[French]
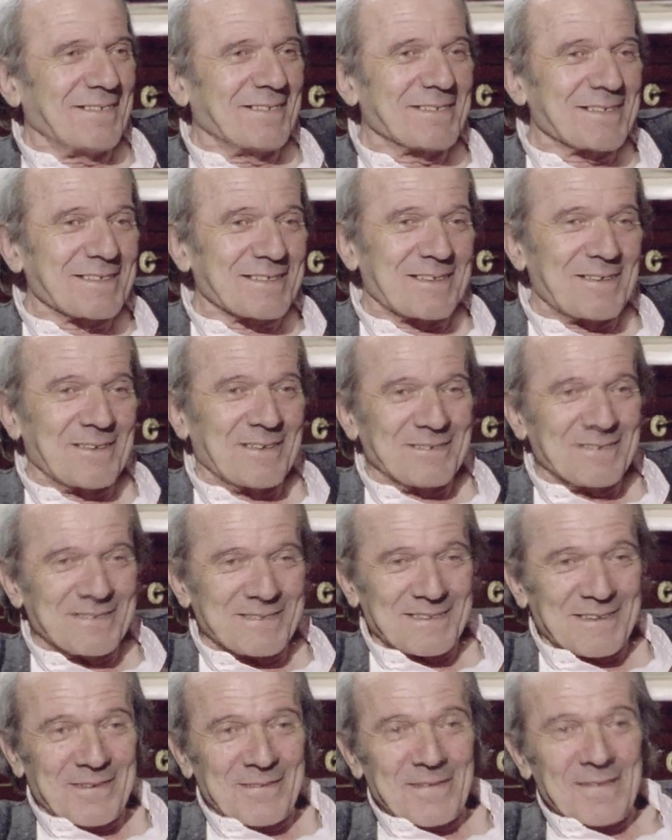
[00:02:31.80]
en
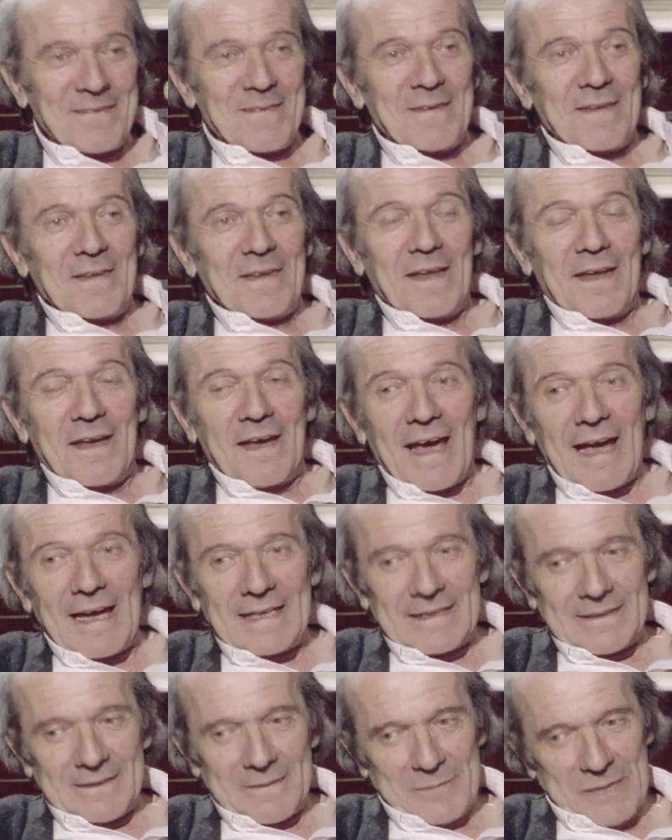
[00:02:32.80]
sens.
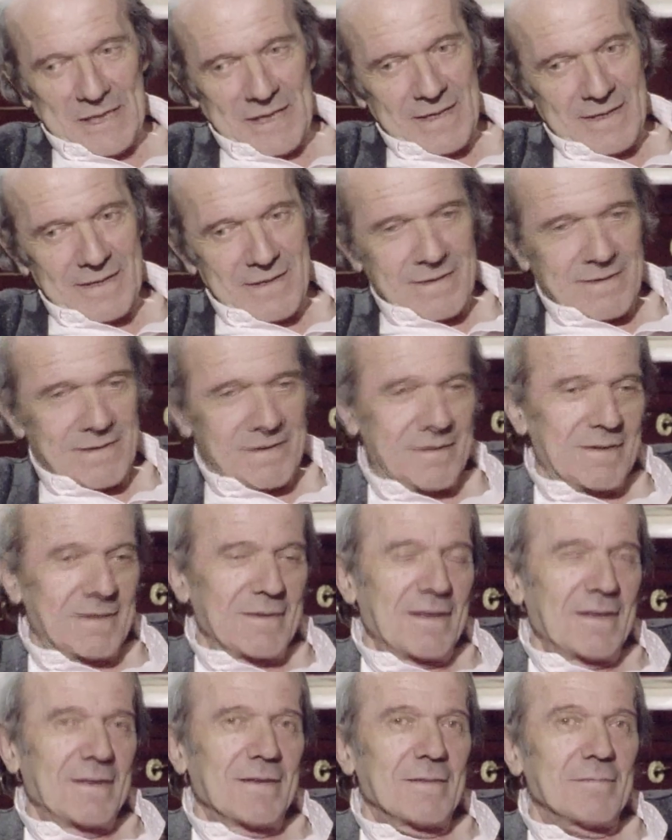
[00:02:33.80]
Alors bien, euh,
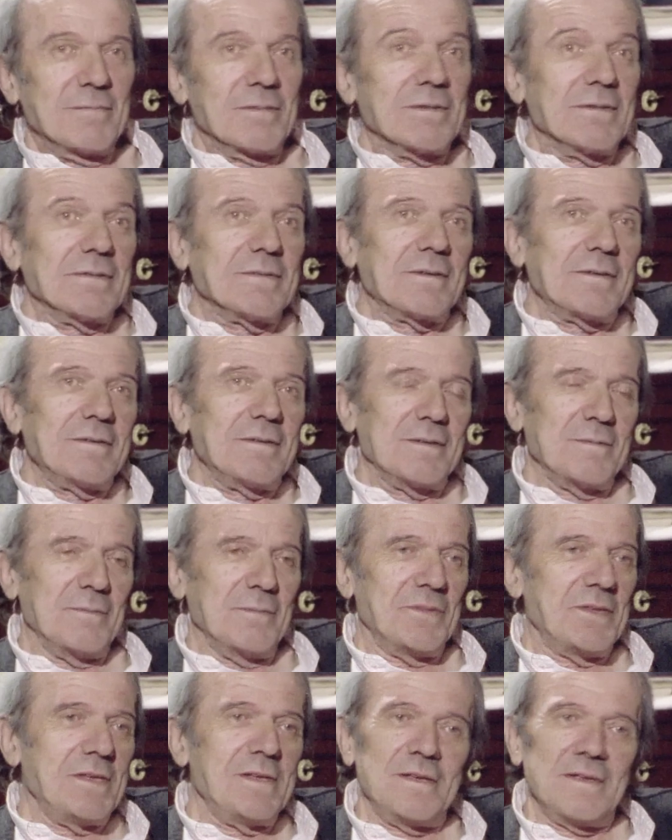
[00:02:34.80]
bon, je
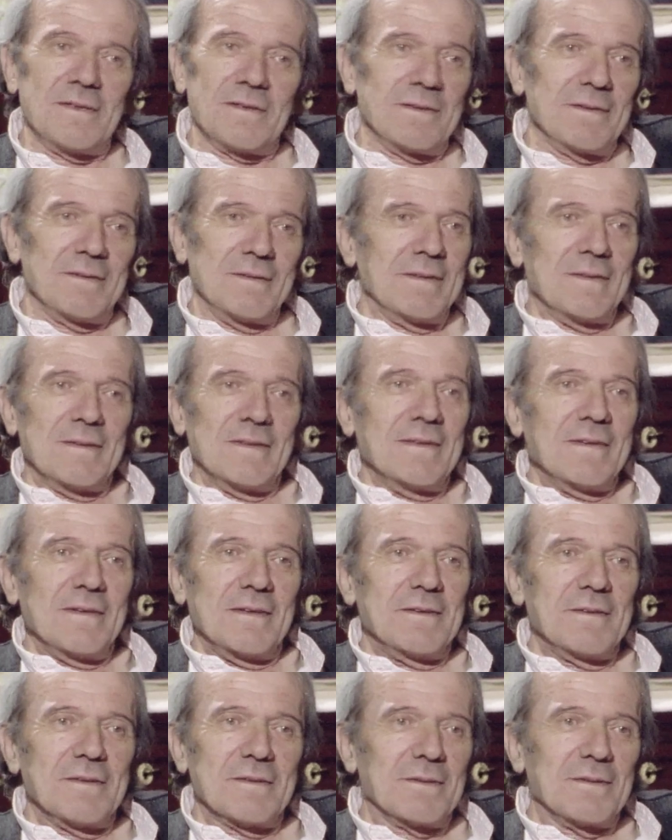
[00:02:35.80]
me dis, euh,
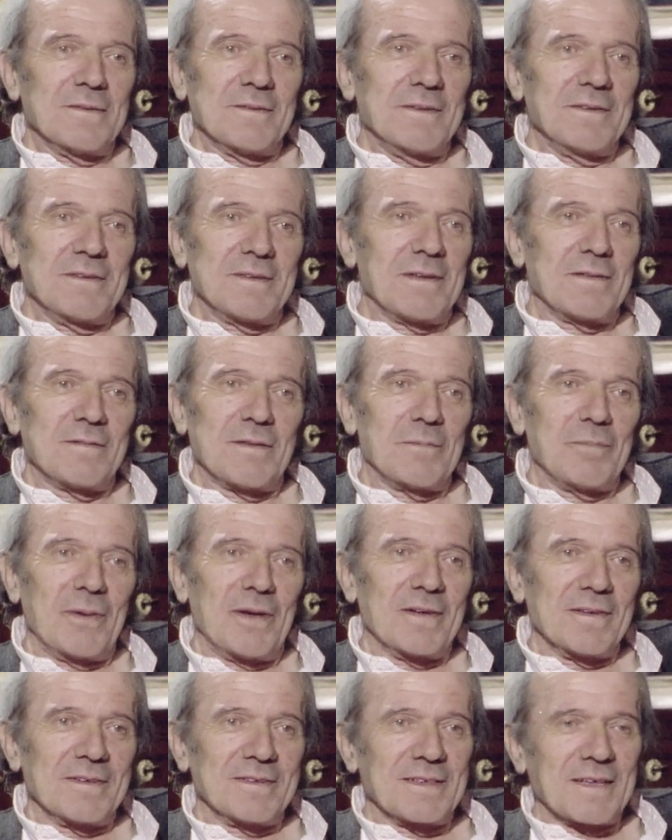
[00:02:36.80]
non, ça va
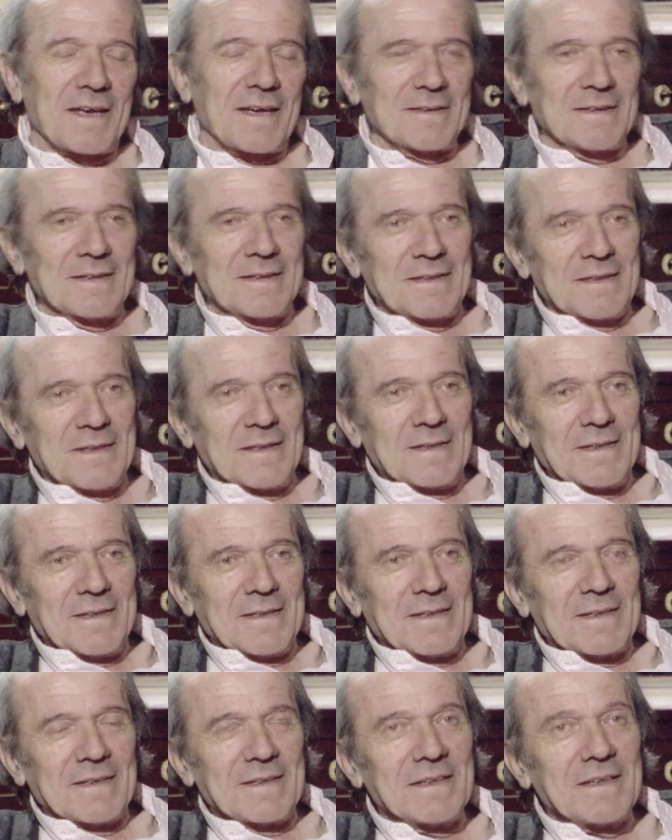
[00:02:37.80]
pas, ça.
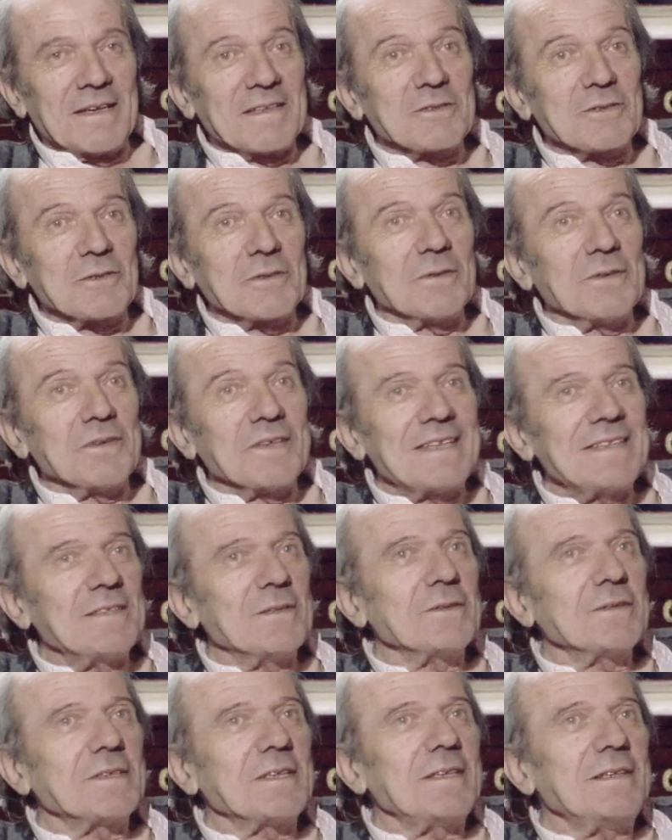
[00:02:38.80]
La seconde
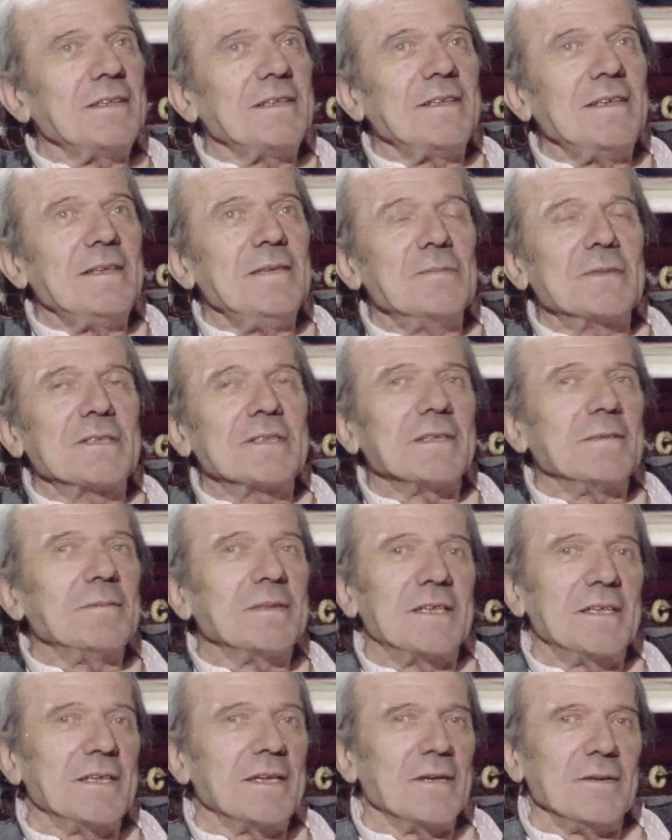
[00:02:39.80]
raison, c'est, il me semble
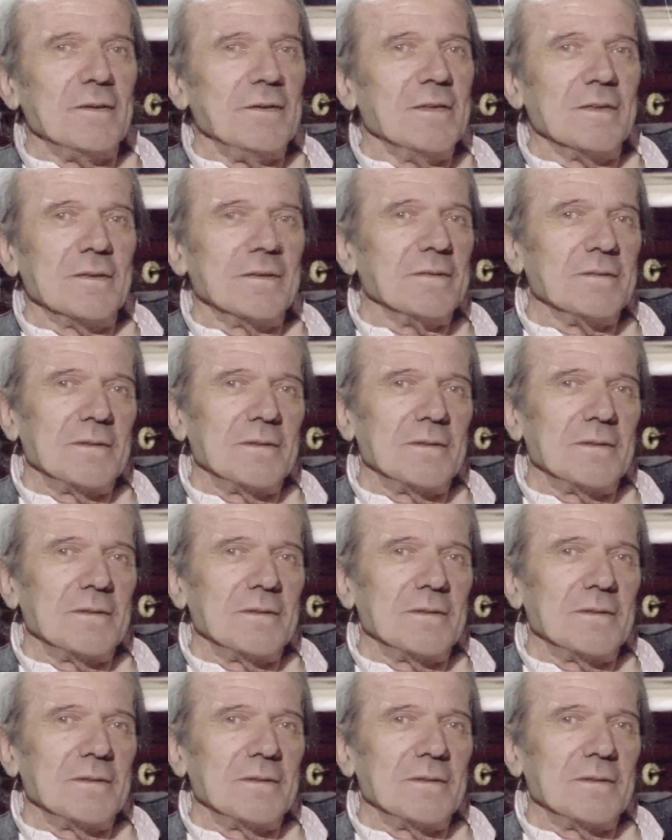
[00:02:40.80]
qu'il y a une